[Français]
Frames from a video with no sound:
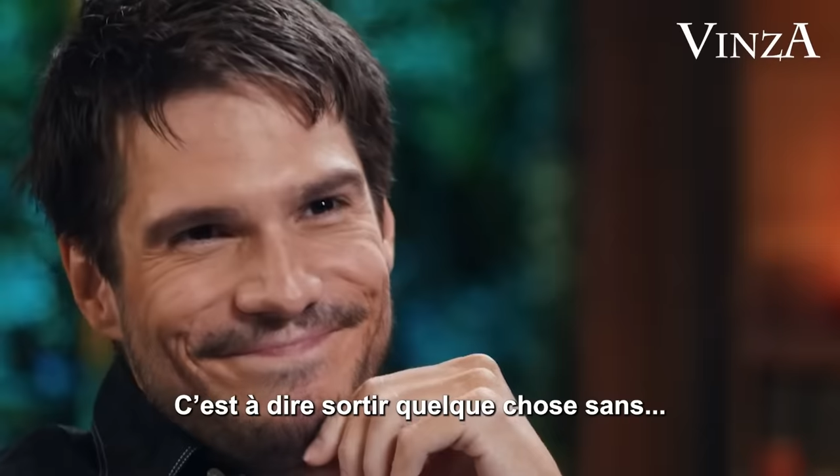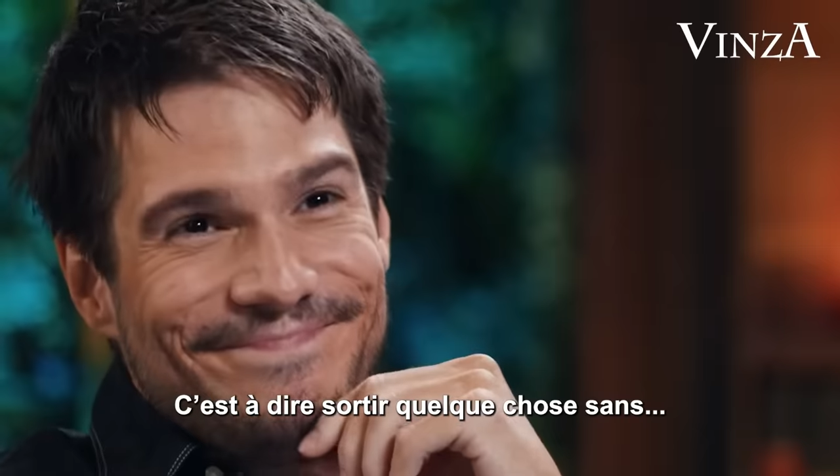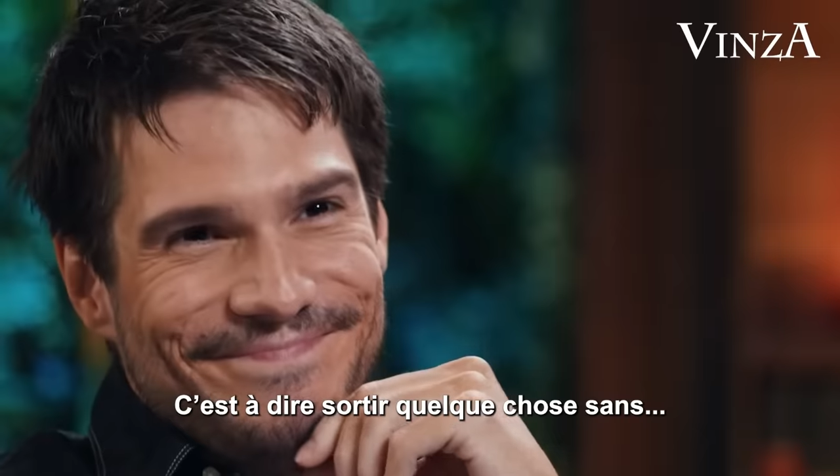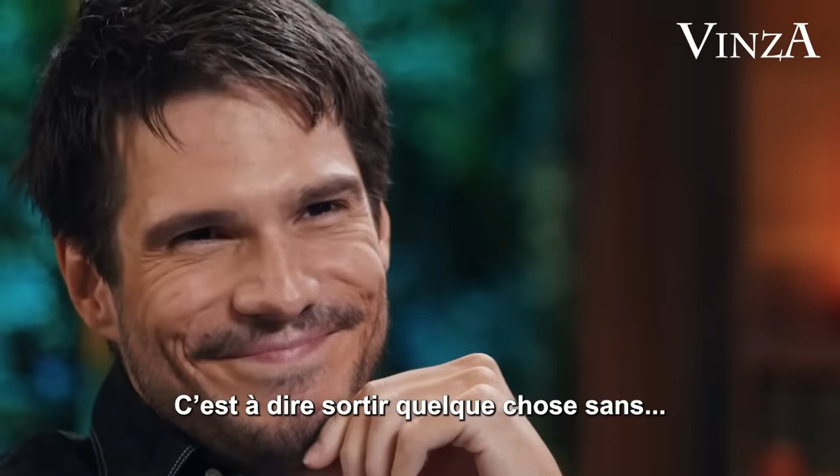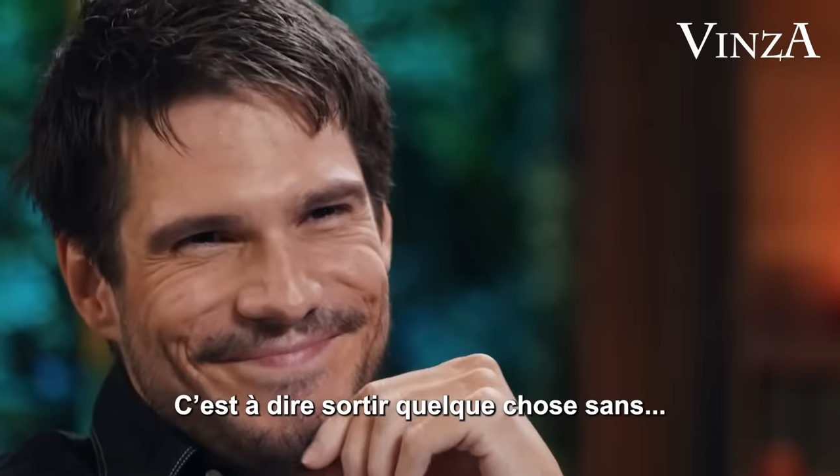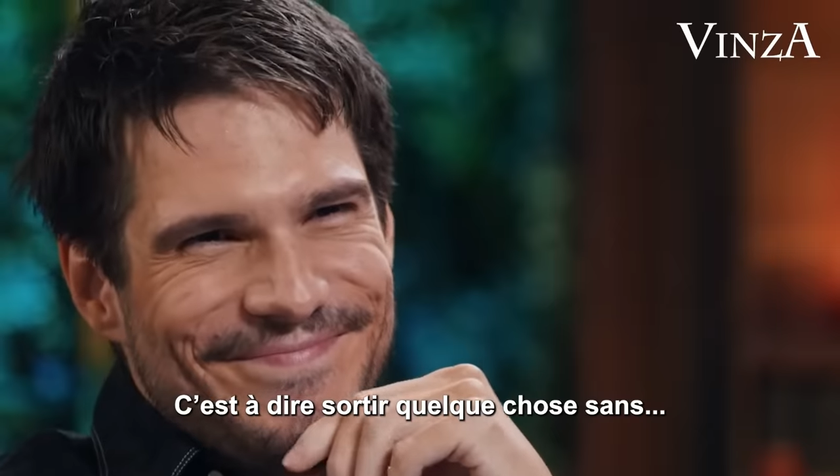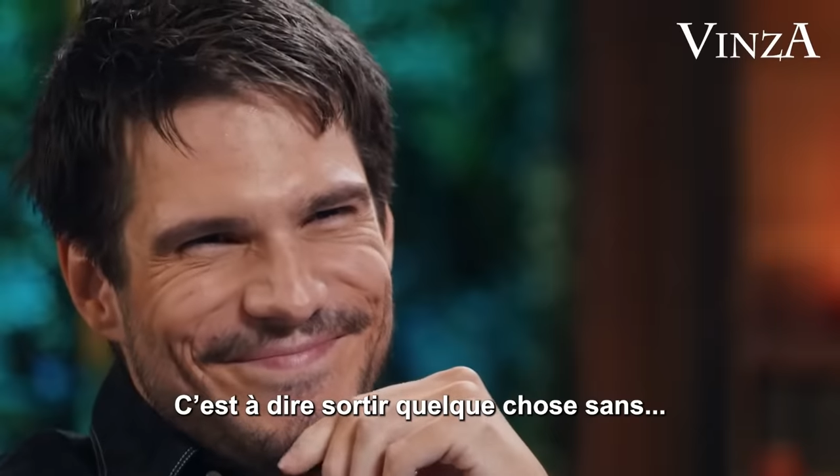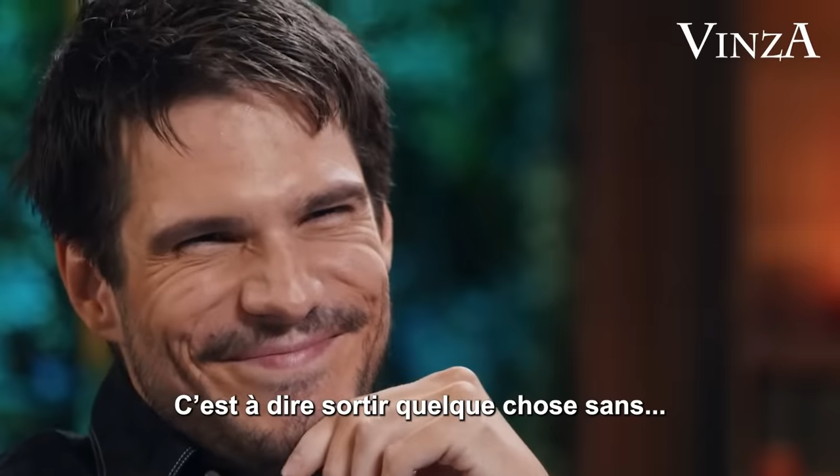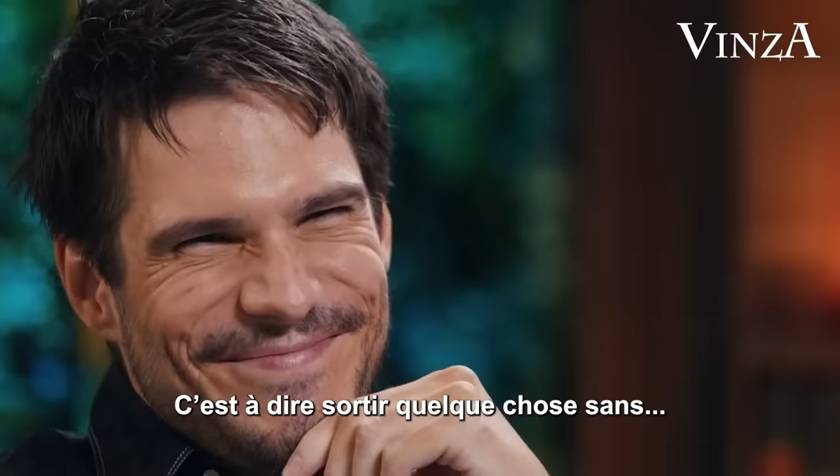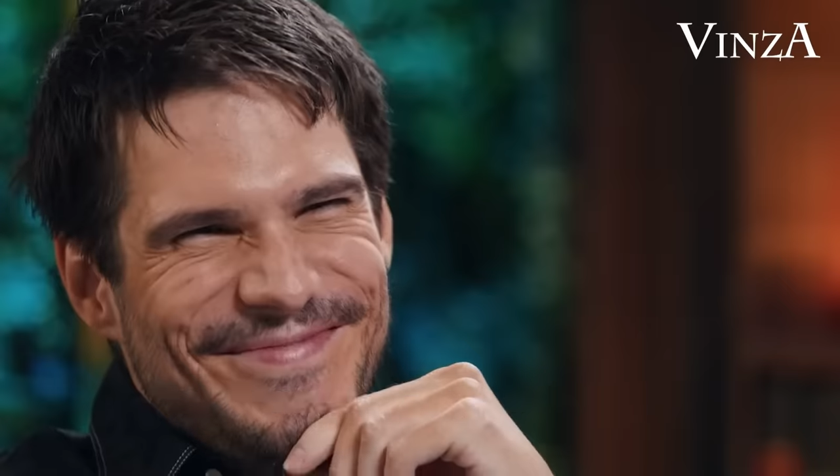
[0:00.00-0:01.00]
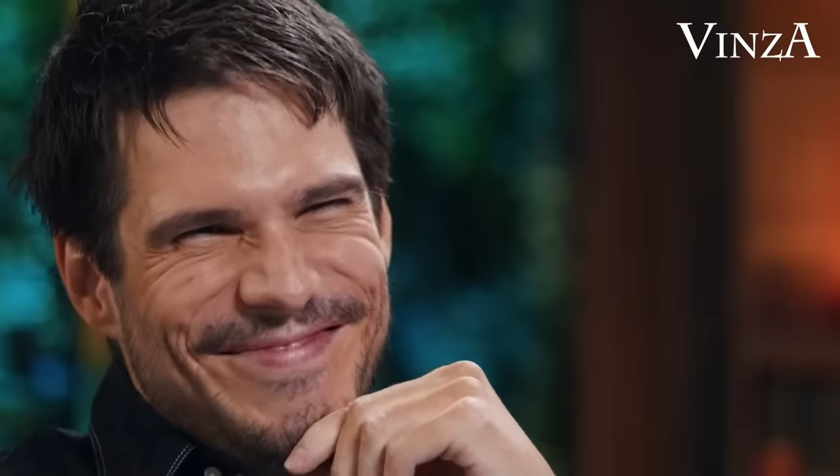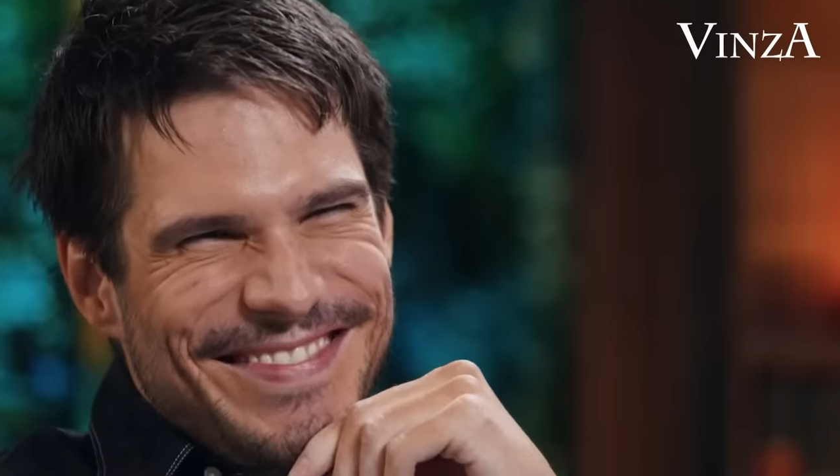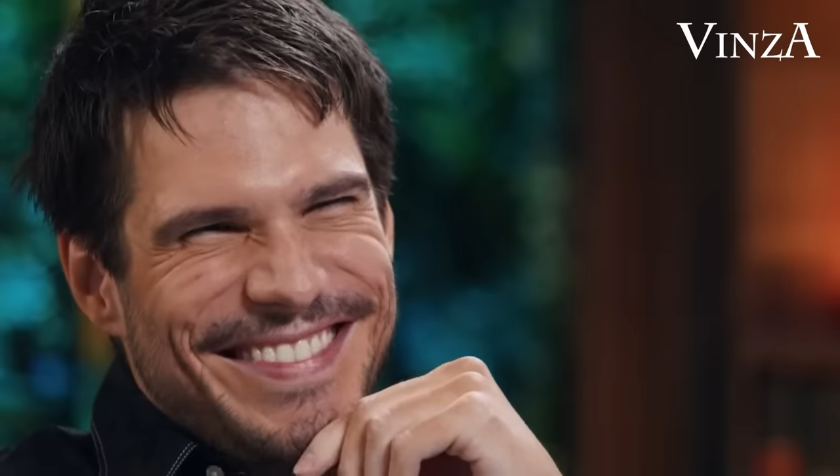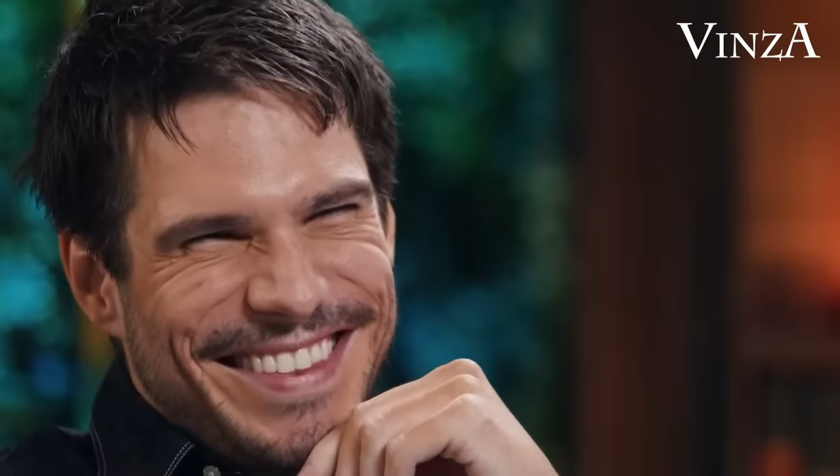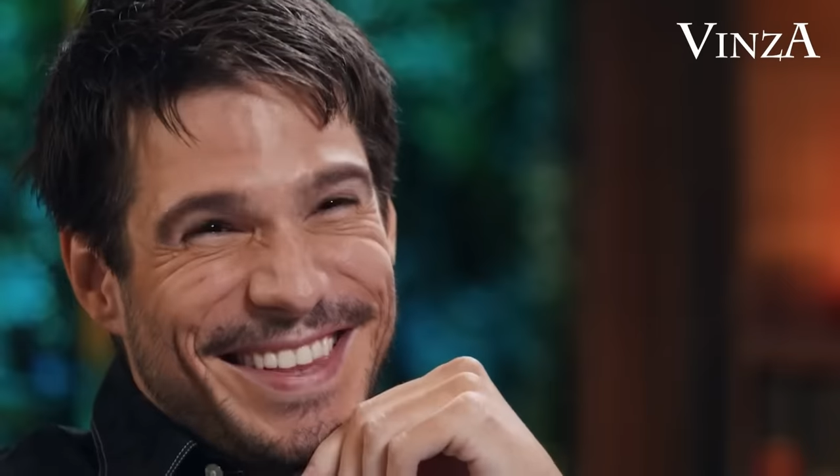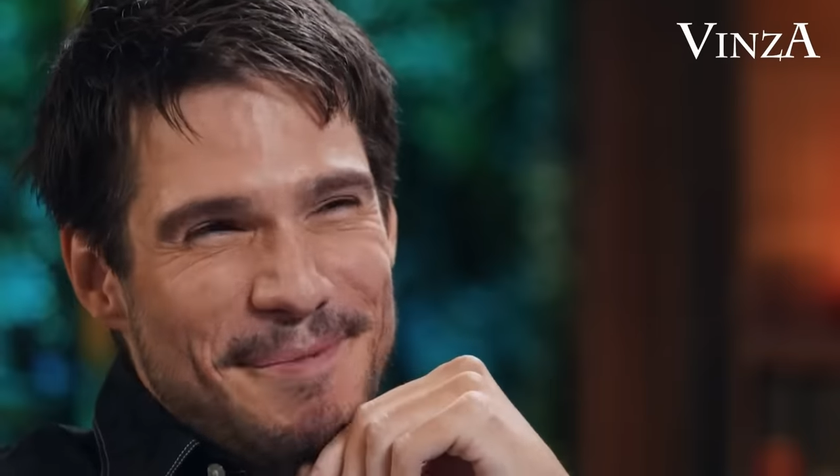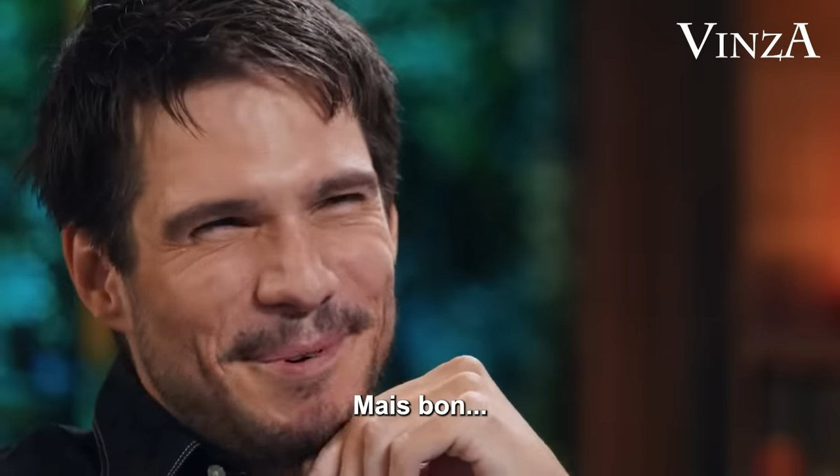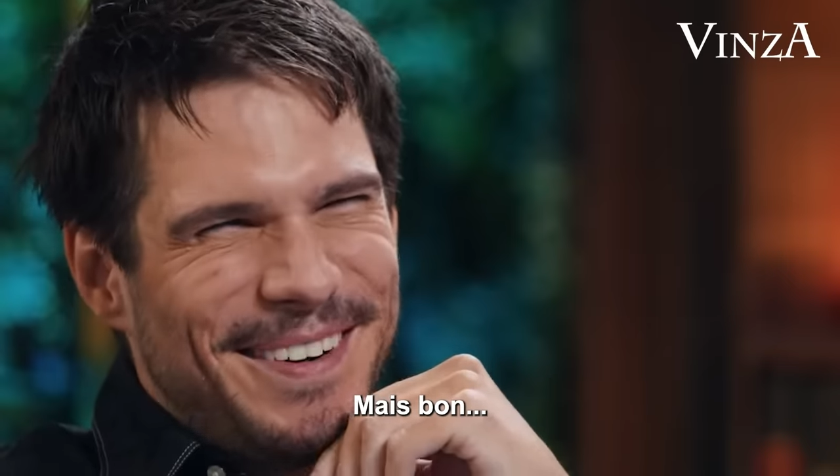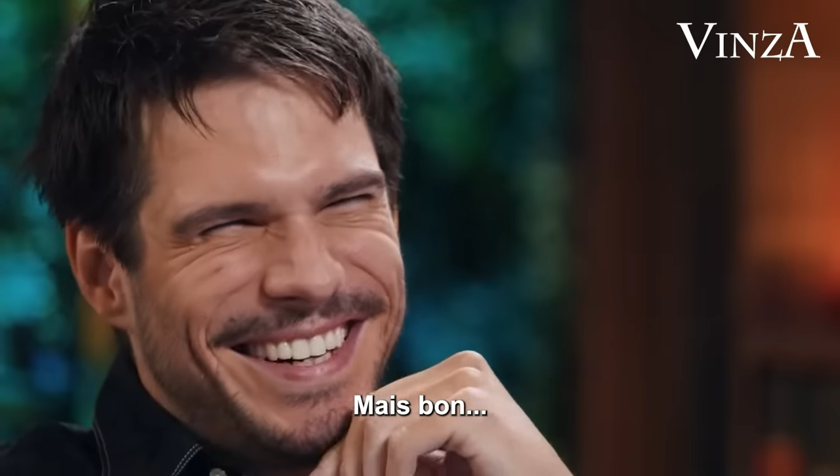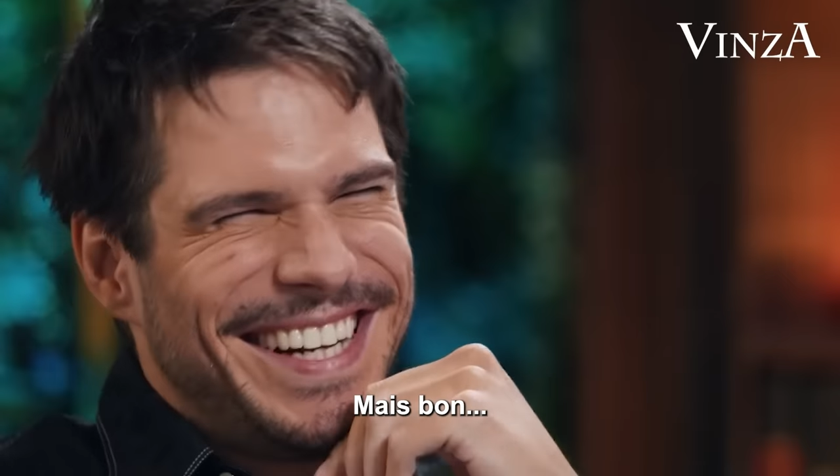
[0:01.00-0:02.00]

chose sans. Mais bon,